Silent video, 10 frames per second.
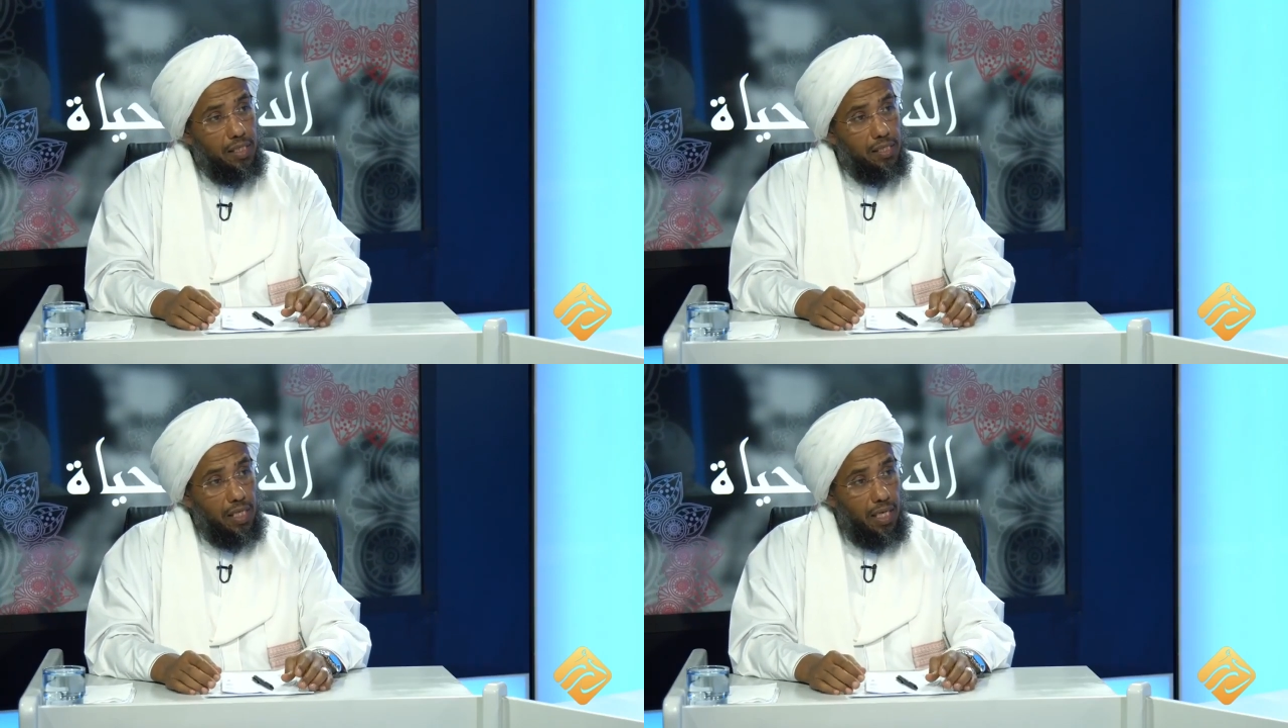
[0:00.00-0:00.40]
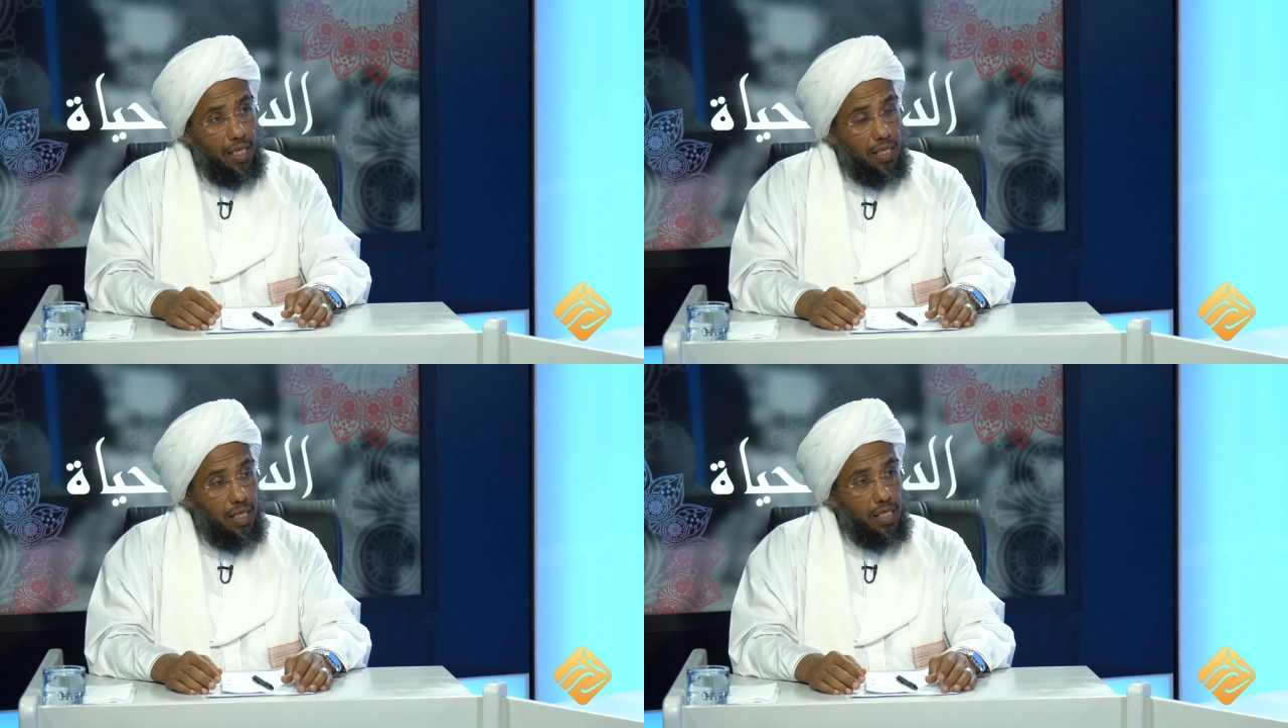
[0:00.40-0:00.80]

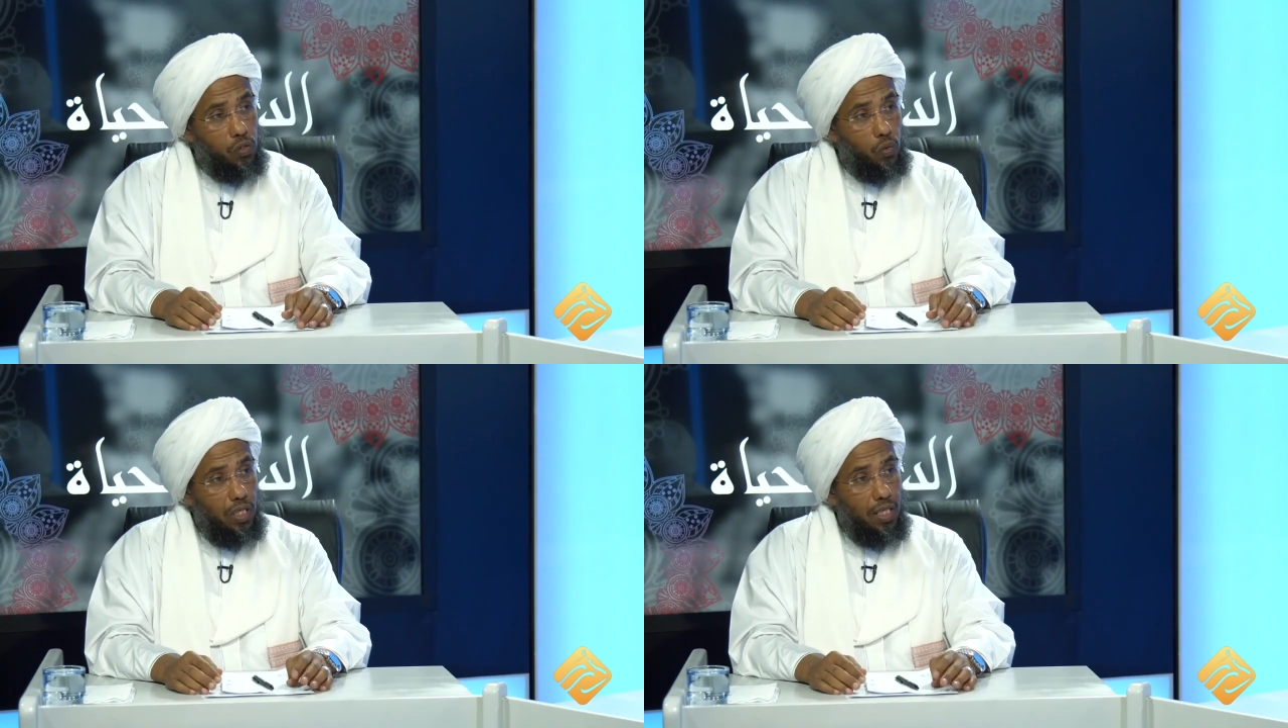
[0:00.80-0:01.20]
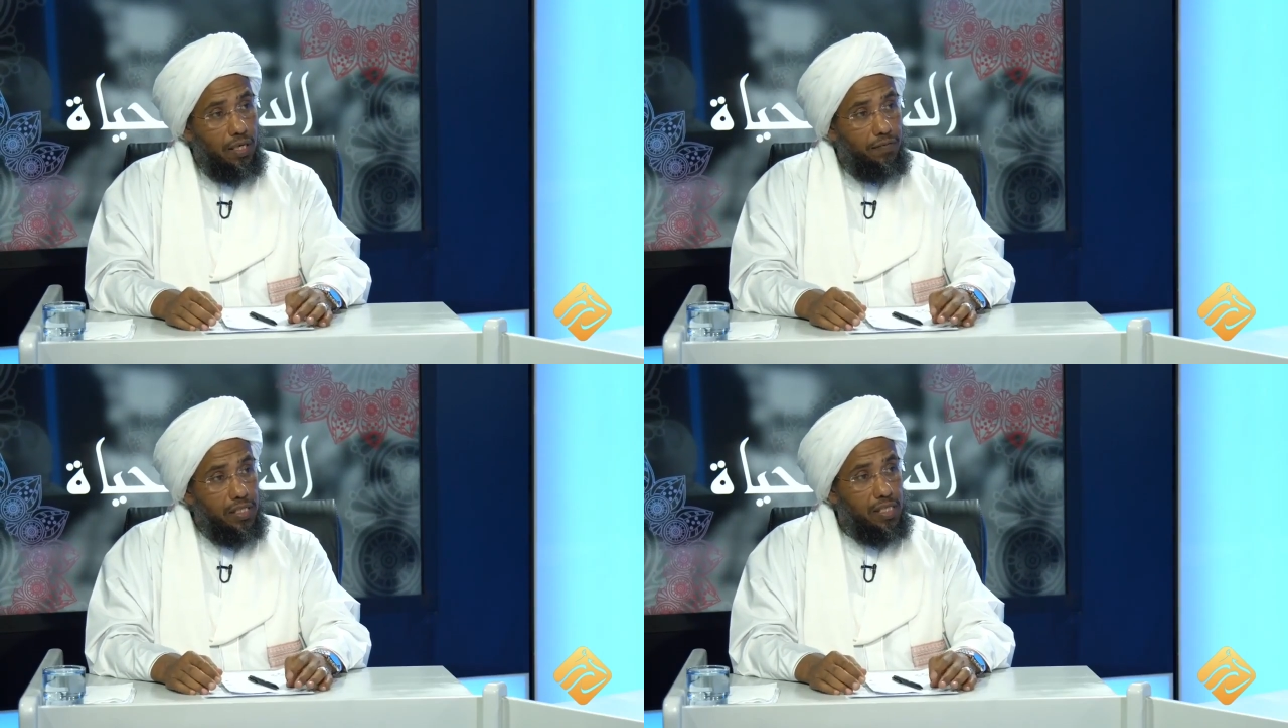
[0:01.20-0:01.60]
صلح الناس
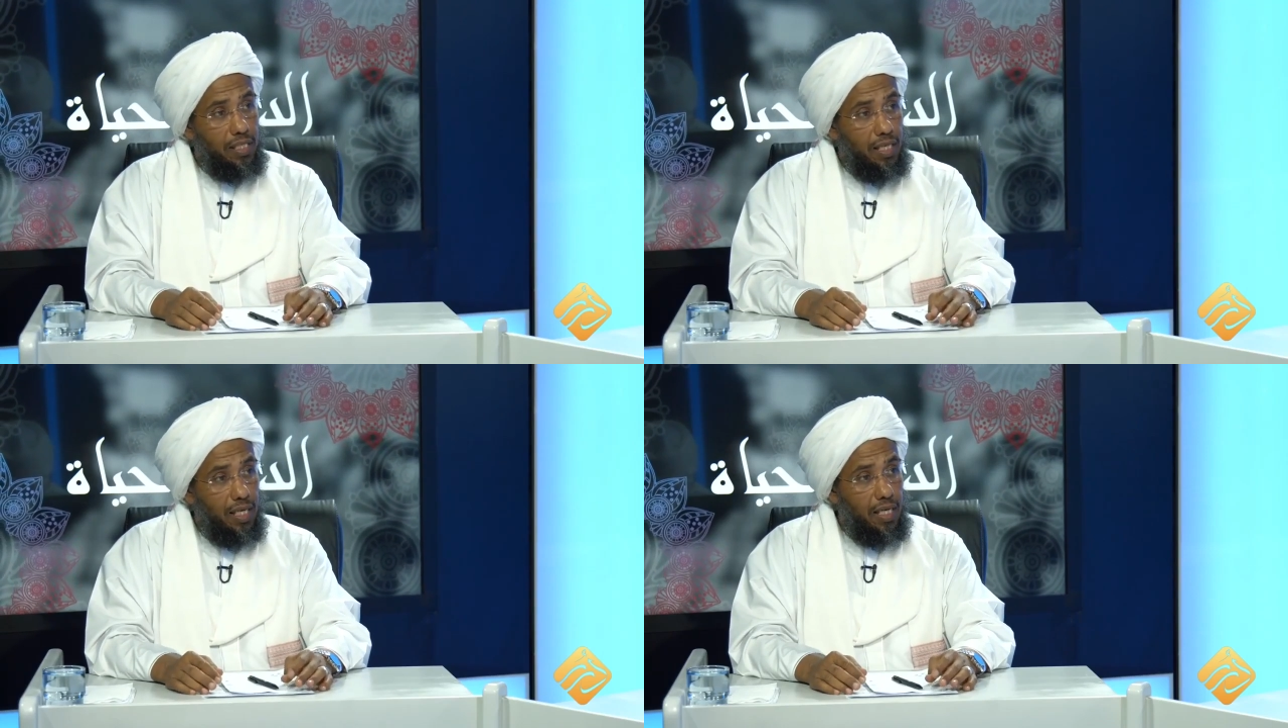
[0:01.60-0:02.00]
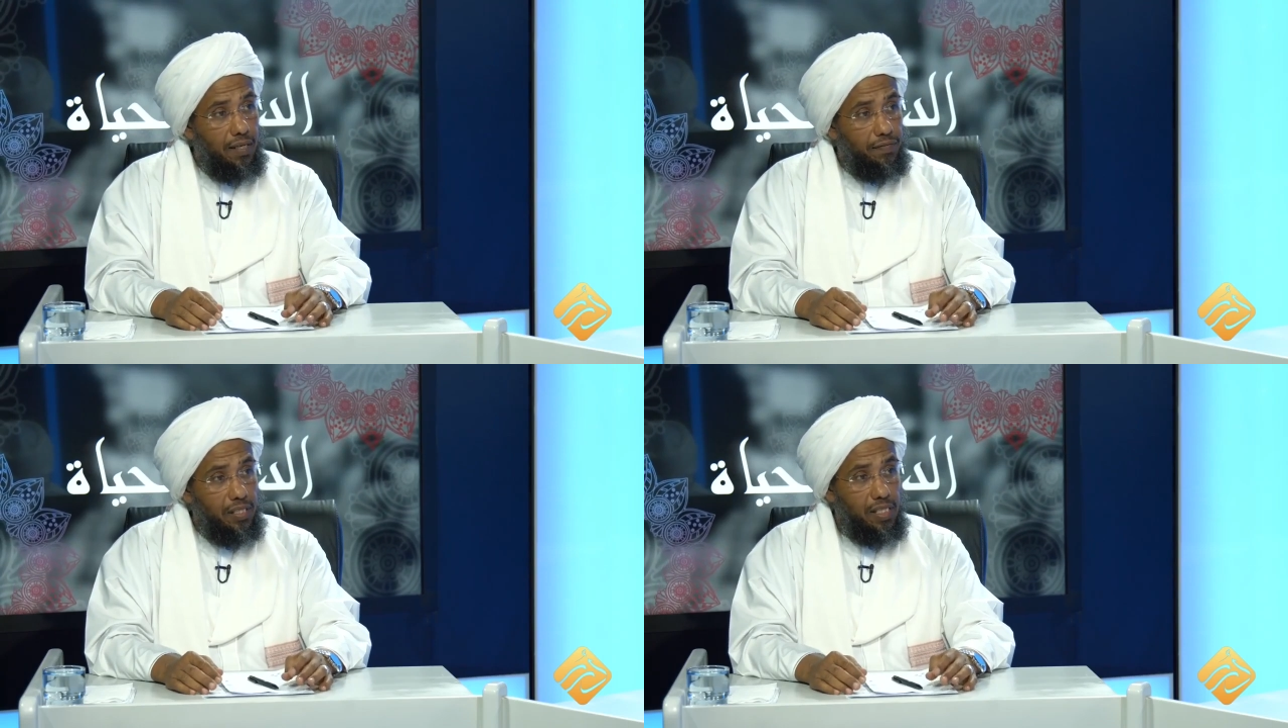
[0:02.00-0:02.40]
وإذا
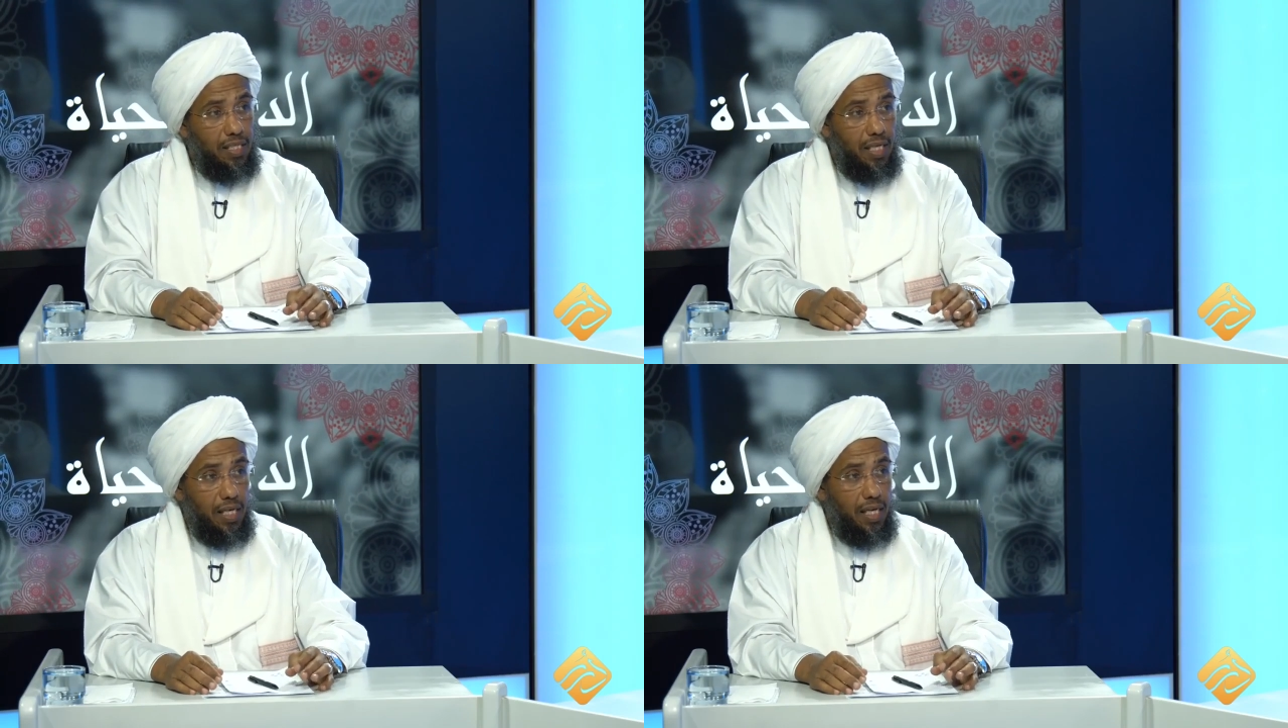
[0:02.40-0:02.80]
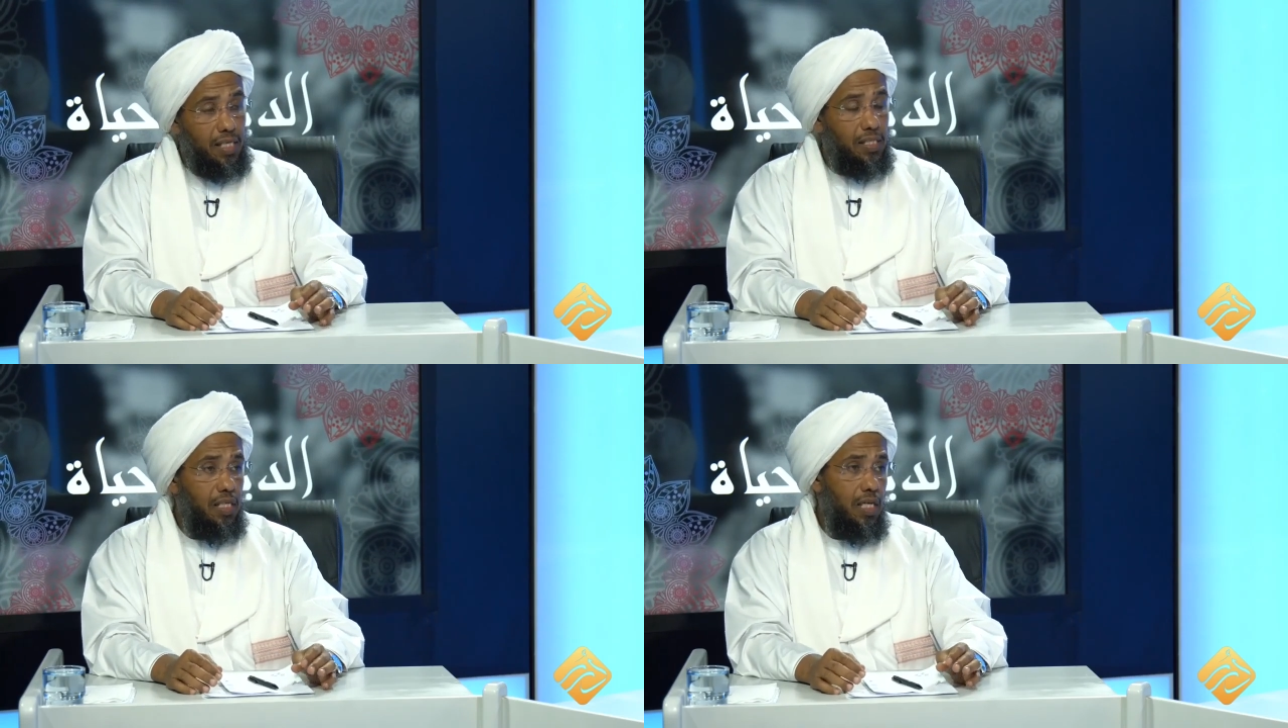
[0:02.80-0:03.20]
فسد فسد
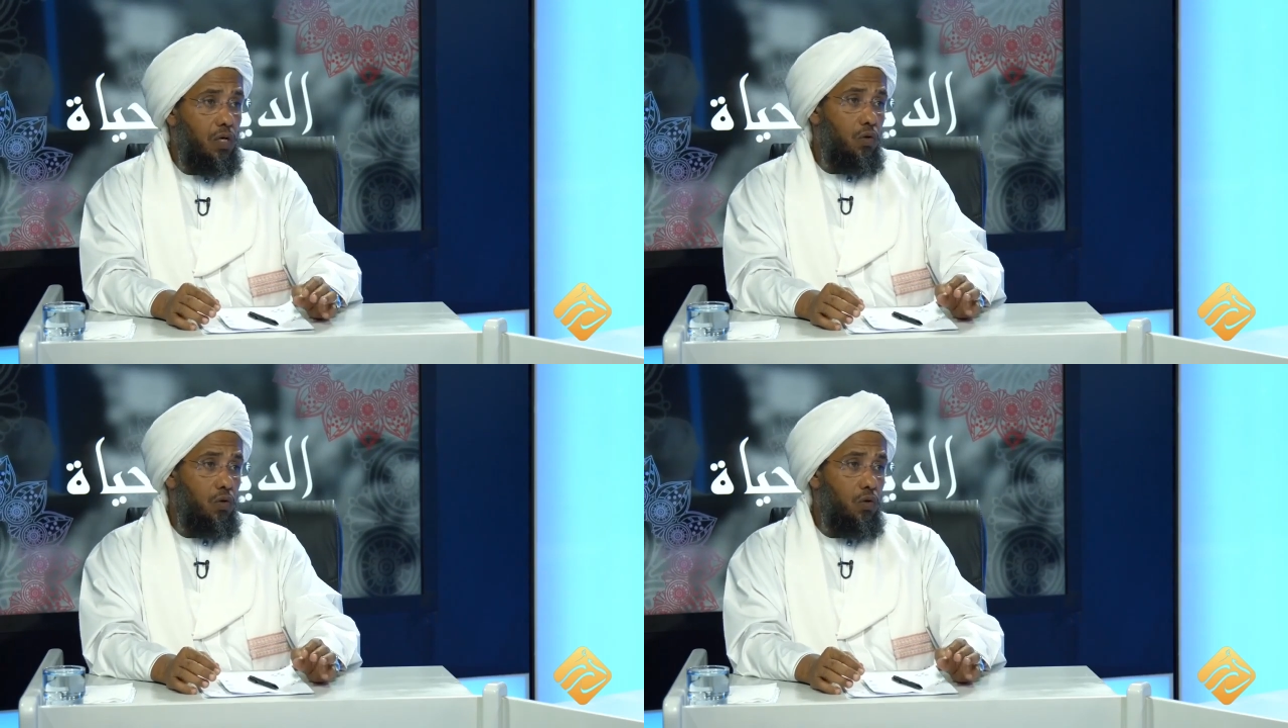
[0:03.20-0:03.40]
الناس